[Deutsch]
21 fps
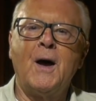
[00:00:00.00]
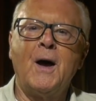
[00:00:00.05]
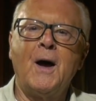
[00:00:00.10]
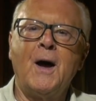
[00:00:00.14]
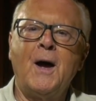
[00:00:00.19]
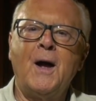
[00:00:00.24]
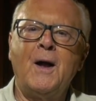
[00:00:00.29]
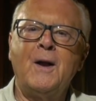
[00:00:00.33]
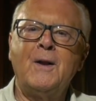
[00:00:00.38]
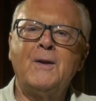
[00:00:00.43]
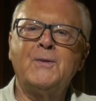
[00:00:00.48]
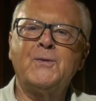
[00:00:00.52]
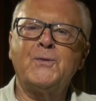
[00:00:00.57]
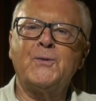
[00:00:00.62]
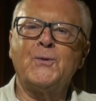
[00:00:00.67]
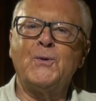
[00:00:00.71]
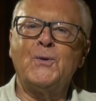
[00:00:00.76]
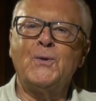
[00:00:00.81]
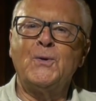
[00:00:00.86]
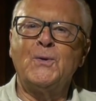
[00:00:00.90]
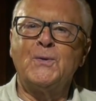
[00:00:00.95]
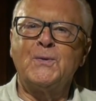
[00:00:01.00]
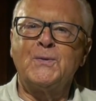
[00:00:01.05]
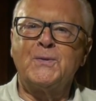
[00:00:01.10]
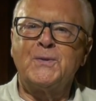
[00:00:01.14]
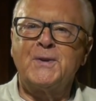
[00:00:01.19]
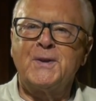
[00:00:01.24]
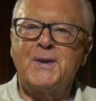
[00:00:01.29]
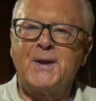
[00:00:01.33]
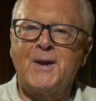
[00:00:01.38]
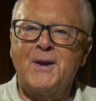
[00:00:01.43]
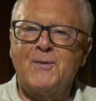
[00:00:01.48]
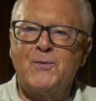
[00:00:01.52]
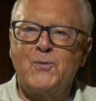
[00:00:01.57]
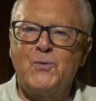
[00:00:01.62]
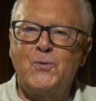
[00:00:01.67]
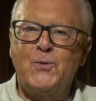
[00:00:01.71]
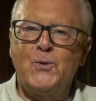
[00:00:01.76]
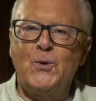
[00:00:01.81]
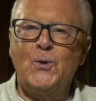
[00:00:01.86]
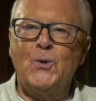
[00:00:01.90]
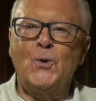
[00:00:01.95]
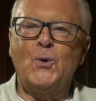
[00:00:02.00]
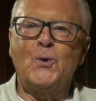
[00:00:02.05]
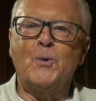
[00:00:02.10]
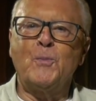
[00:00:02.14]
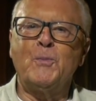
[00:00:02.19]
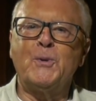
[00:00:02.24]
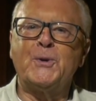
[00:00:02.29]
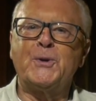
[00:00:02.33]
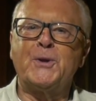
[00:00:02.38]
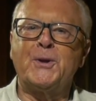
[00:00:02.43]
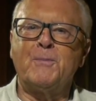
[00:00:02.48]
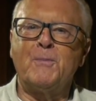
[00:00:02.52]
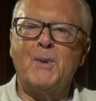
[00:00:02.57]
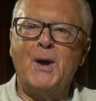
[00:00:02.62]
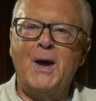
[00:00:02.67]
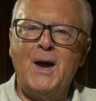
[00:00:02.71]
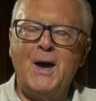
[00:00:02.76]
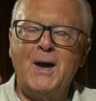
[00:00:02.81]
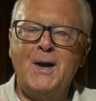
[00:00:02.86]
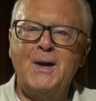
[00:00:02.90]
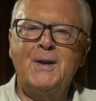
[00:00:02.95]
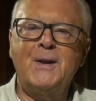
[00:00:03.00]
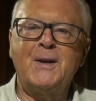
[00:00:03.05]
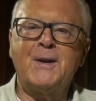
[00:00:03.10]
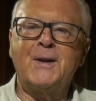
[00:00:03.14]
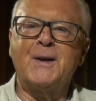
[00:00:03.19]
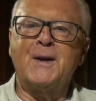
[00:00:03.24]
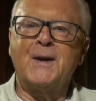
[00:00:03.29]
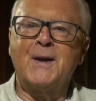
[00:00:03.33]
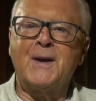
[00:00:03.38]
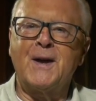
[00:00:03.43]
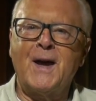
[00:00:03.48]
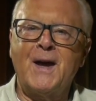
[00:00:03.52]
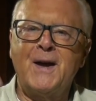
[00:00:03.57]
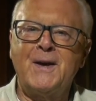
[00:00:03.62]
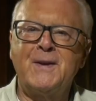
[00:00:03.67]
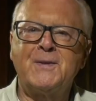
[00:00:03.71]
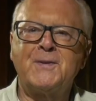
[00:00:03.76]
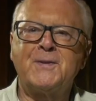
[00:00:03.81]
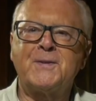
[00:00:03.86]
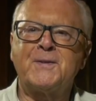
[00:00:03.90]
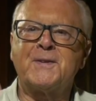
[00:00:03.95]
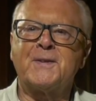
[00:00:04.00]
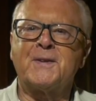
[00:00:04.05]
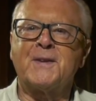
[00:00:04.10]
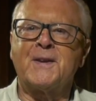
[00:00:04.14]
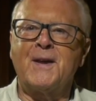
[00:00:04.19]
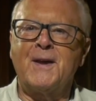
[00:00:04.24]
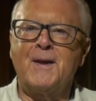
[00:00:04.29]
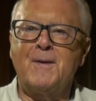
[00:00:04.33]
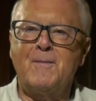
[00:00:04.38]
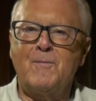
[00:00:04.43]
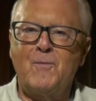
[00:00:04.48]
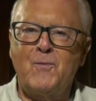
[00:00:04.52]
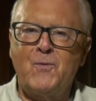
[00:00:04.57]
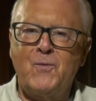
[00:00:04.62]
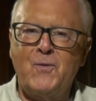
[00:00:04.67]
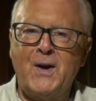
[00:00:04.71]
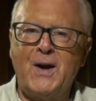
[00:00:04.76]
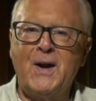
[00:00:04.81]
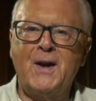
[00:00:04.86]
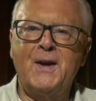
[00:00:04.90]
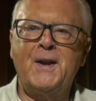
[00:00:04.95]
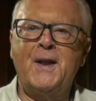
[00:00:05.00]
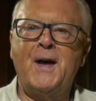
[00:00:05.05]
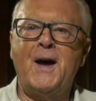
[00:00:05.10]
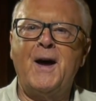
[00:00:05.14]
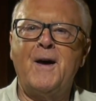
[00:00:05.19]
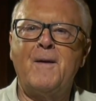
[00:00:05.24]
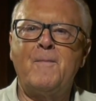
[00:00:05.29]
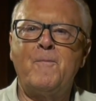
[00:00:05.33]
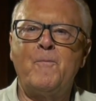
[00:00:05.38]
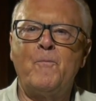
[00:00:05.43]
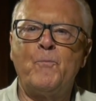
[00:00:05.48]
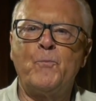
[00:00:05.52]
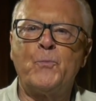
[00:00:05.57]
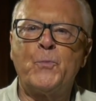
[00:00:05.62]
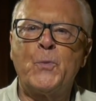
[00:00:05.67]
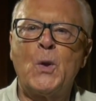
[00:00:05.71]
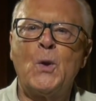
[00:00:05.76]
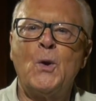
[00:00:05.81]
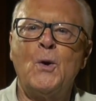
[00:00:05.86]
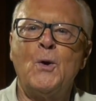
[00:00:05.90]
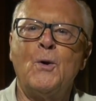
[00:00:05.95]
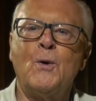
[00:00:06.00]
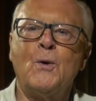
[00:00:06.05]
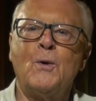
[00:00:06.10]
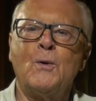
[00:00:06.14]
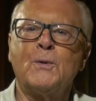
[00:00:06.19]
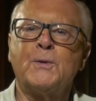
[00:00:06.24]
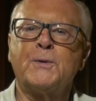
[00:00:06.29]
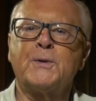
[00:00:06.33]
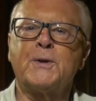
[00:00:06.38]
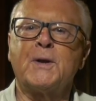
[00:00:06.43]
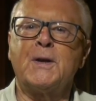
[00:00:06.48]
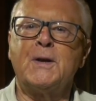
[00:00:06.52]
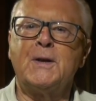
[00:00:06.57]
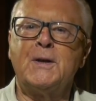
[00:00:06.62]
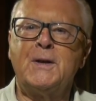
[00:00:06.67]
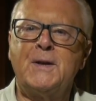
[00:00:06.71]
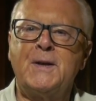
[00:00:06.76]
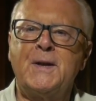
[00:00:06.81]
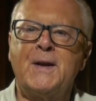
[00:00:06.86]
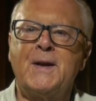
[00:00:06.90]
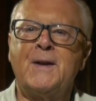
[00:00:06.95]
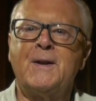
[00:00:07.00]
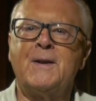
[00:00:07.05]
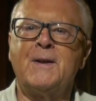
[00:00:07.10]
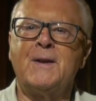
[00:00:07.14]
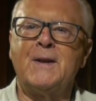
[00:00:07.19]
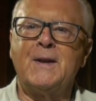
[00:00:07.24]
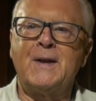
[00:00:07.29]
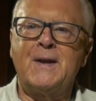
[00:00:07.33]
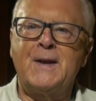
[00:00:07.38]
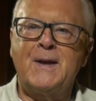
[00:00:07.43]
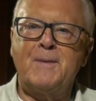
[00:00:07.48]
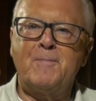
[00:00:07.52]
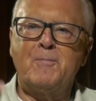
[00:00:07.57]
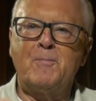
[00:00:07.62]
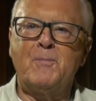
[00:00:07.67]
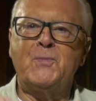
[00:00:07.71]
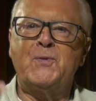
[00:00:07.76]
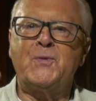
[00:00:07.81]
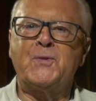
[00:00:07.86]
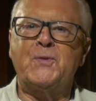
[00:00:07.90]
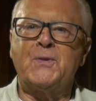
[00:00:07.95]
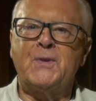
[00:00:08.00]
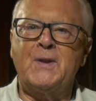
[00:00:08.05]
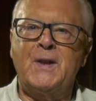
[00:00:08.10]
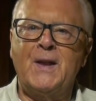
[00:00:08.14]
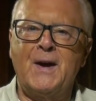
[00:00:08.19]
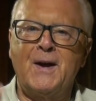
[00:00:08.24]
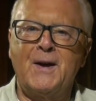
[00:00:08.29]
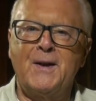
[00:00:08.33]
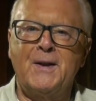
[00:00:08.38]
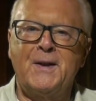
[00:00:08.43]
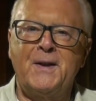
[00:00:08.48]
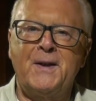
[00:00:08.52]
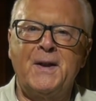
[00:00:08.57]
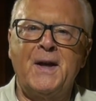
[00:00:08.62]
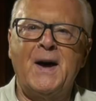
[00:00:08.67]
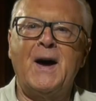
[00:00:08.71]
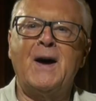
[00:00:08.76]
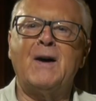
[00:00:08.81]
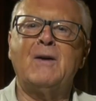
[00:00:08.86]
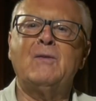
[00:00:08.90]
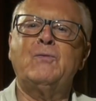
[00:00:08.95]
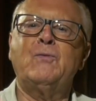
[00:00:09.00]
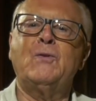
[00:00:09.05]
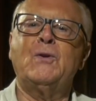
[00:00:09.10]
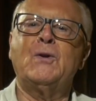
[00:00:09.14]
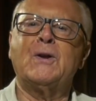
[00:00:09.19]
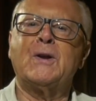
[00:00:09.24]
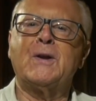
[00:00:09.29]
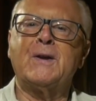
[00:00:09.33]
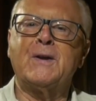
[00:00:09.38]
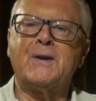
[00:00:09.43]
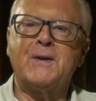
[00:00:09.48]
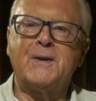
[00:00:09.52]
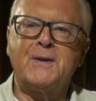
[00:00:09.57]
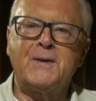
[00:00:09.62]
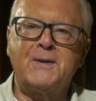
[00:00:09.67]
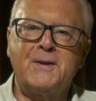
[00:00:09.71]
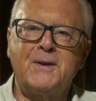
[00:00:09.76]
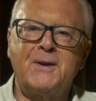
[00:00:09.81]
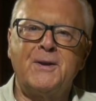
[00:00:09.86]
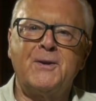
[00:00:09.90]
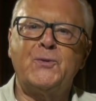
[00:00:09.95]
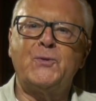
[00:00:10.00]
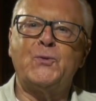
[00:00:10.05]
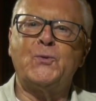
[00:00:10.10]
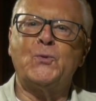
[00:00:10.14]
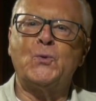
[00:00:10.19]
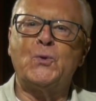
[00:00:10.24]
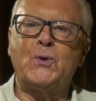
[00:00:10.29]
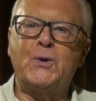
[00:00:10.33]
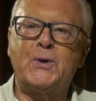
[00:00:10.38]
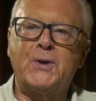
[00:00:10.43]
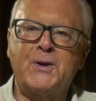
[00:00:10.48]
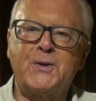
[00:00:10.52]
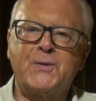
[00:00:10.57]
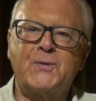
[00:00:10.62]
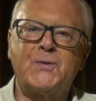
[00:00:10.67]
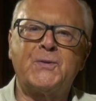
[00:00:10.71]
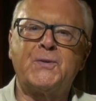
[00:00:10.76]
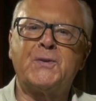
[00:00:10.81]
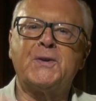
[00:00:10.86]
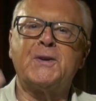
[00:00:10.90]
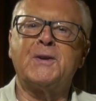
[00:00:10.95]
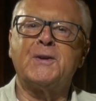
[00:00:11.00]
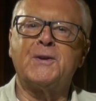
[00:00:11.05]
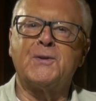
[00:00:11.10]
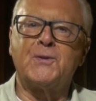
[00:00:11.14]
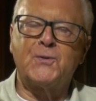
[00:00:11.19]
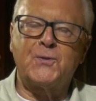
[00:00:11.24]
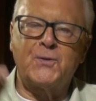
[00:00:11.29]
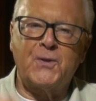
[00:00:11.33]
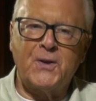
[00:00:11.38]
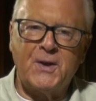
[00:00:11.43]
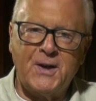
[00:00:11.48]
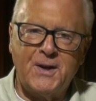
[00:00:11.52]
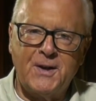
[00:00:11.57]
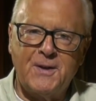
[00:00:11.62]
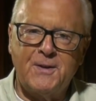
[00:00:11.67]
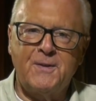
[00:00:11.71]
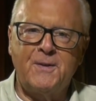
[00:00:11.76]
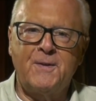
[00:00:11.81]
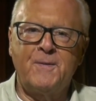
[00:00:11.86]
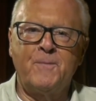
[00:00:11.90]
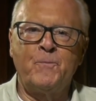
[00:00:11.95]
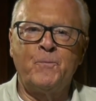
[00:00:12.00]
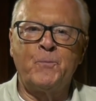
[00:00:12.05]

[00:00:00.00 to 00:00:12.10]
also die Erfüllung mit dem Heiligen Geist empfangen haben und in der lebenslangen Nachfolge Jesu Christi stehen.